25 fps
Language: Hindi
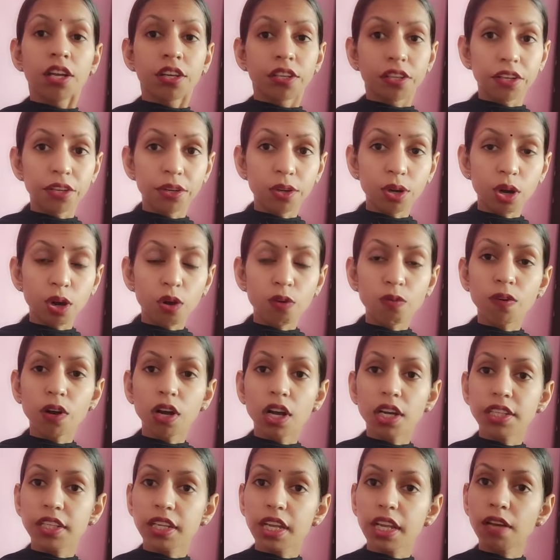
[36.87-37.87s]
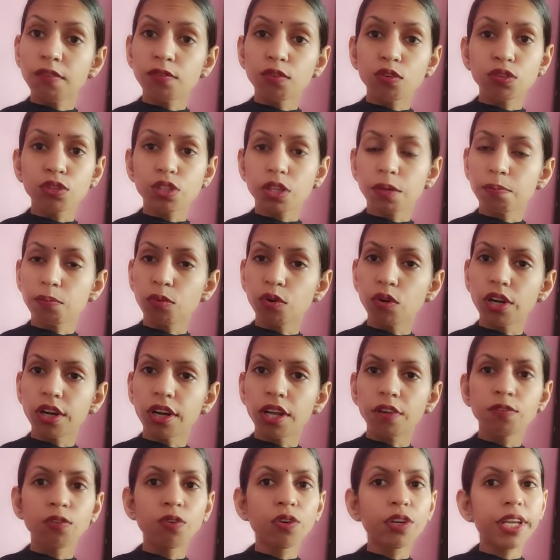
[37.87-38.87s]
गिरा हुआ ये वो सब
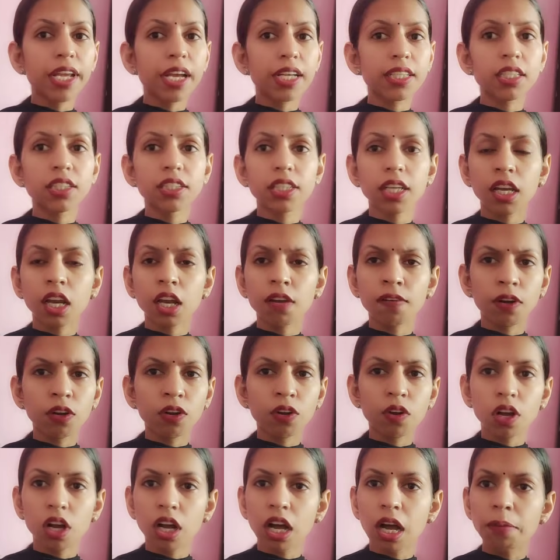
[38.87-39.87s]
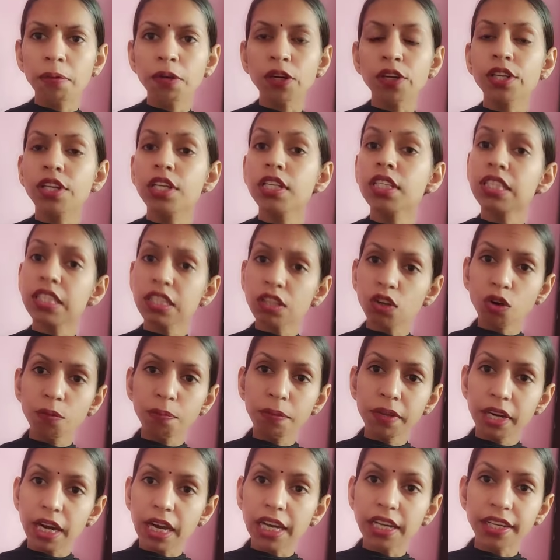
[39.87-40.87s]
बोलना वो रिएक्शन चैनल वालों का काम नहीं किसी को
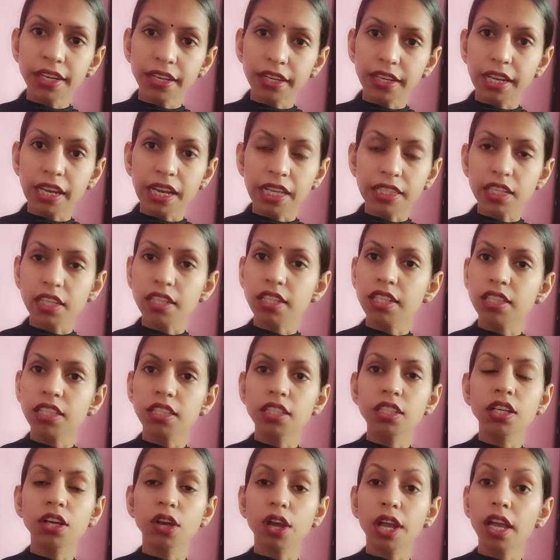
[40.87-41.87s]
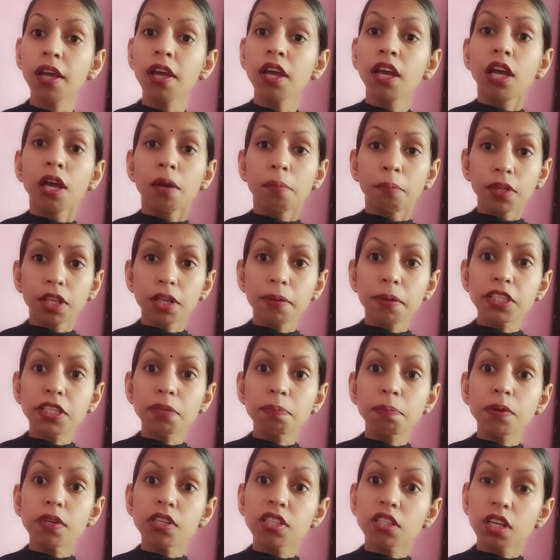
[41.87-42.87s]
भी राइट नहीं है ऐसा किसी के मतलब ऐसे
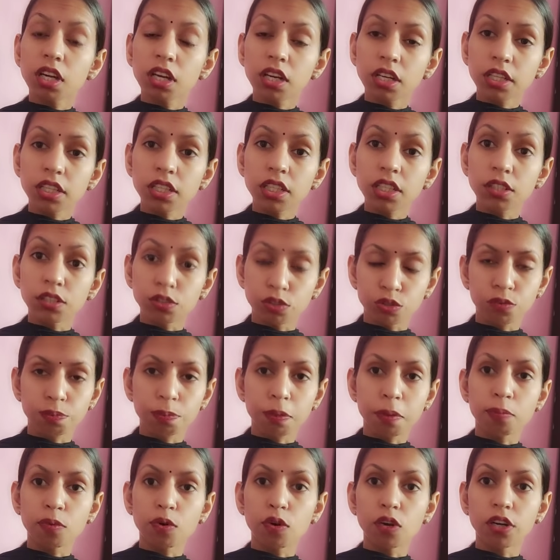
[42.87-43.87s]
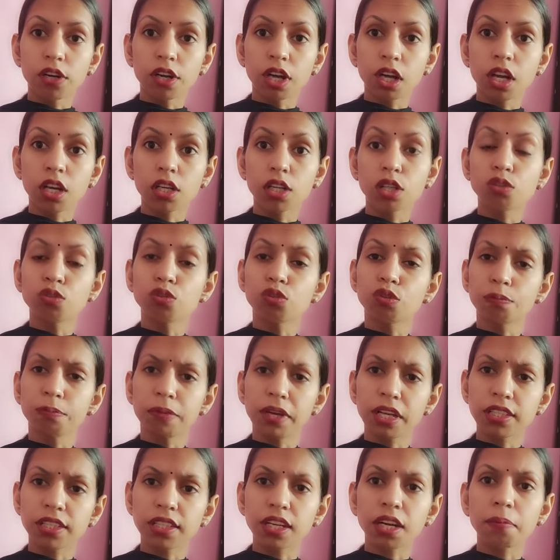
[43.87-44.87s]
पर्सनल उस पर बोलना कि तू तो
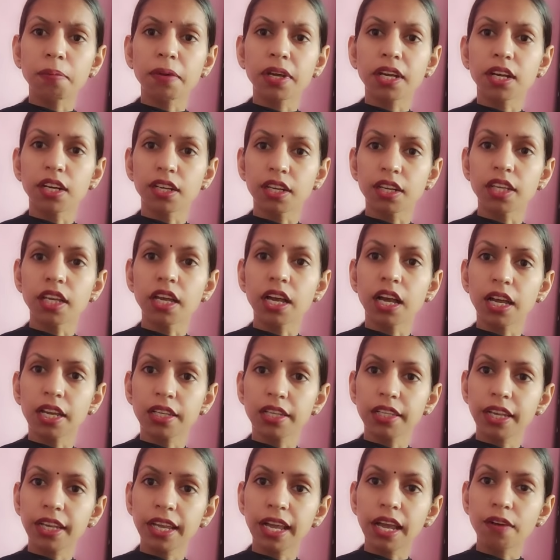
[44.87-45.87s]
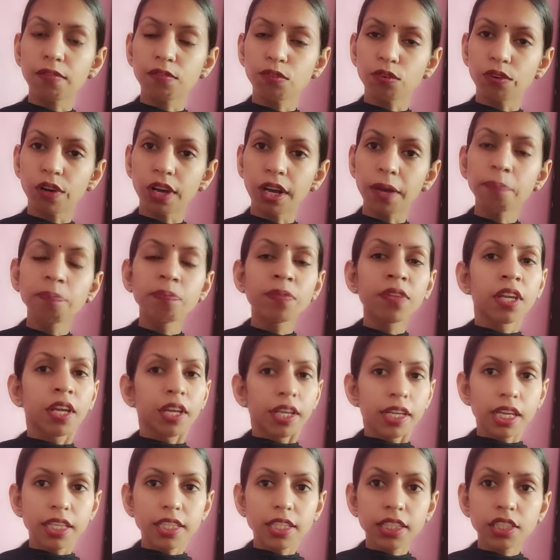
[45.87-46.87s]
बेशरम है घटिया है ये है वो है
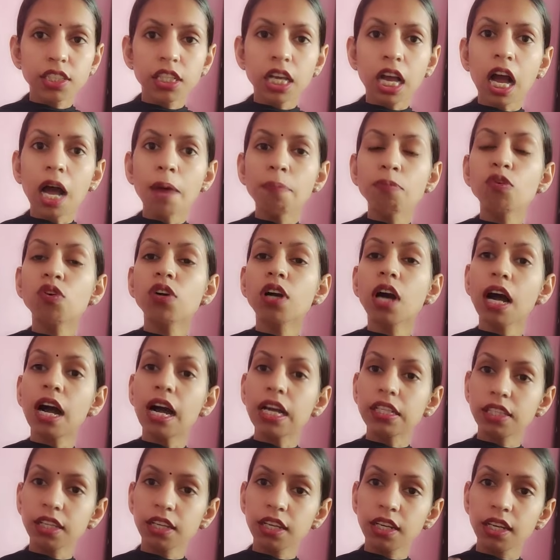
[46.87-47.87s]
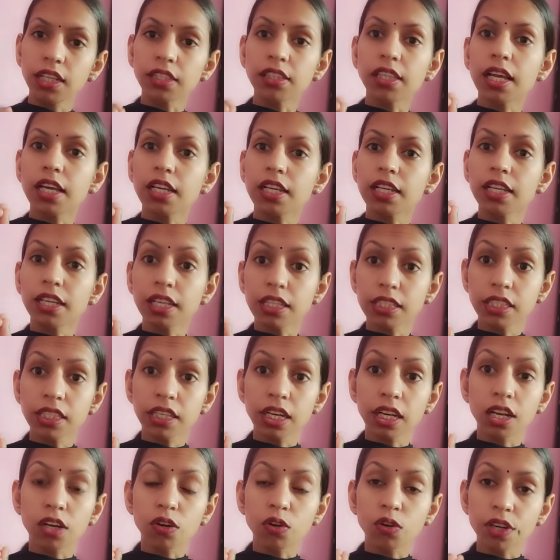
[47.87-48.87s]
ये चीजें आपको कहाँ तक लगता है कि किसी
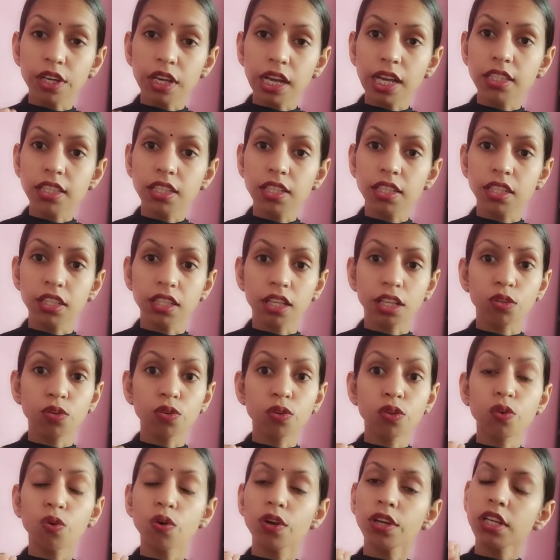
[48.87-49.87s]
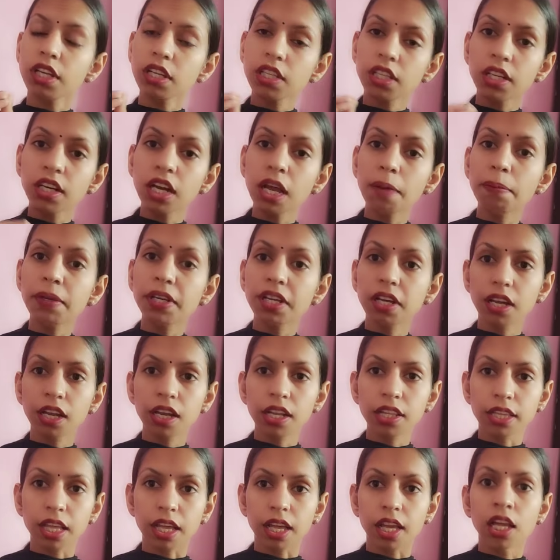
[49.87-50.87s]
अगर कोई रिएक्शन देता है तो कोई कितना भी
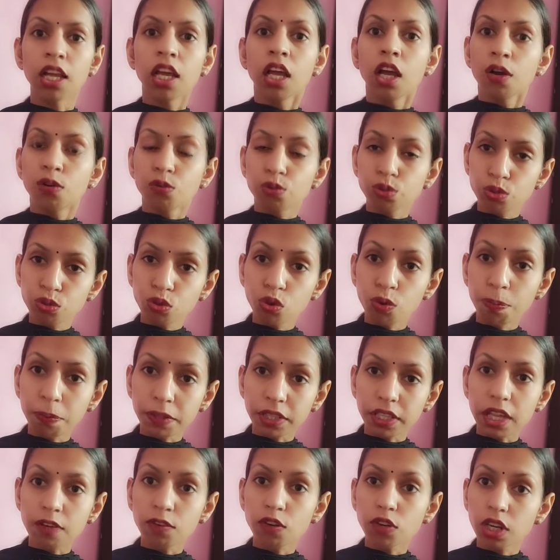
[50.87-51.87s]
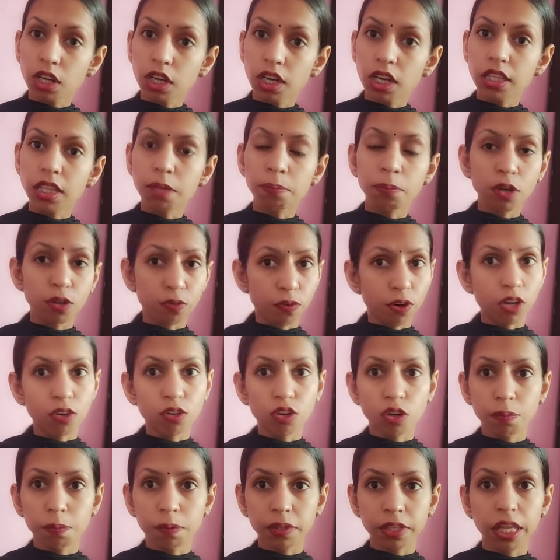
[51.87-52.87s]
गलत है उसको पता है वो गलत है भगवान
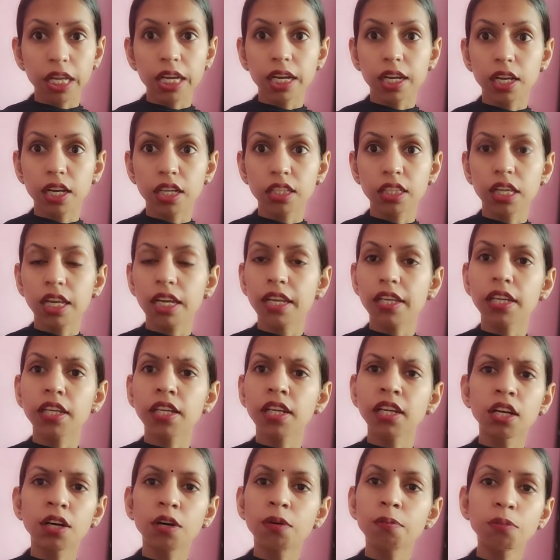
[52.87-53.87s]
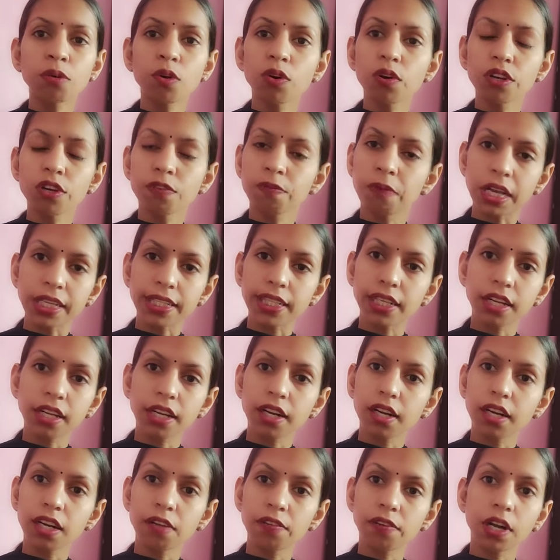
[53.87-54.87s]
को पता है गलत है लेकिन हम कोई फैसला
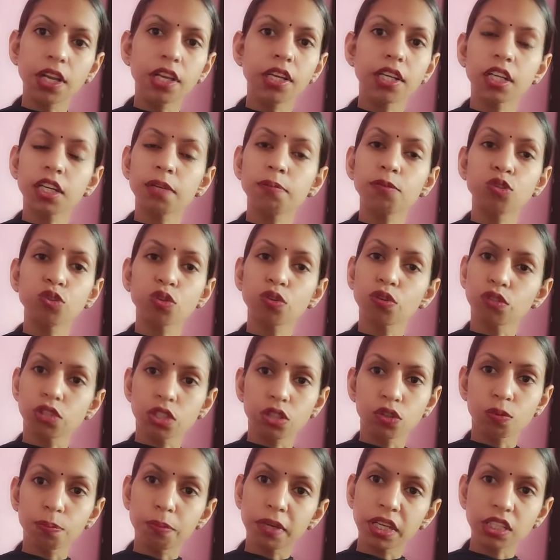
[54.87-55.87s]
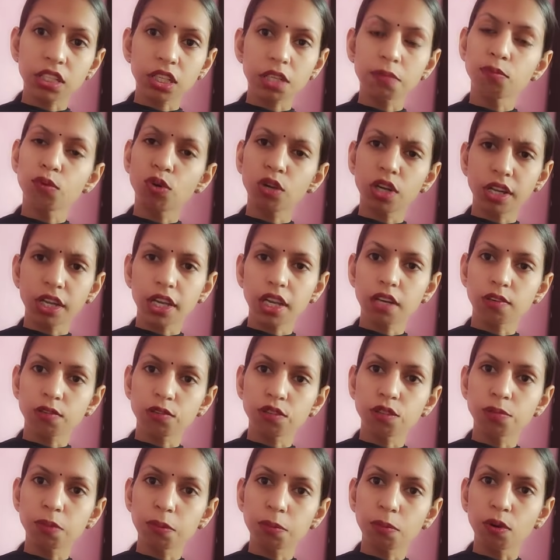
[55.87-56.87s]
करने वाले नहीं कि हम उसको किसी को बेशरम बोलेंगे या
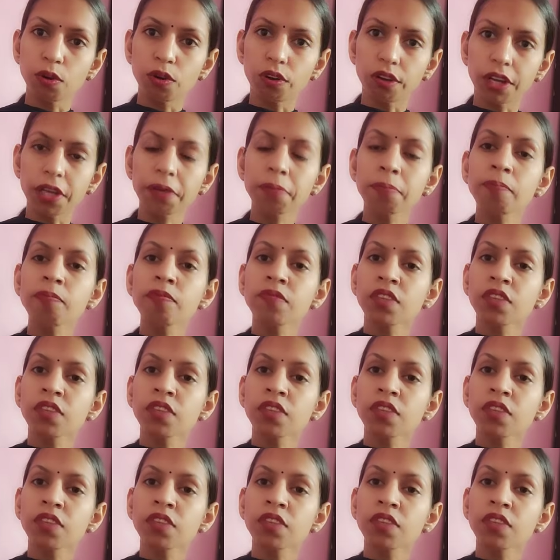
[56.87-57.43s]
कुछ भी बोलोगे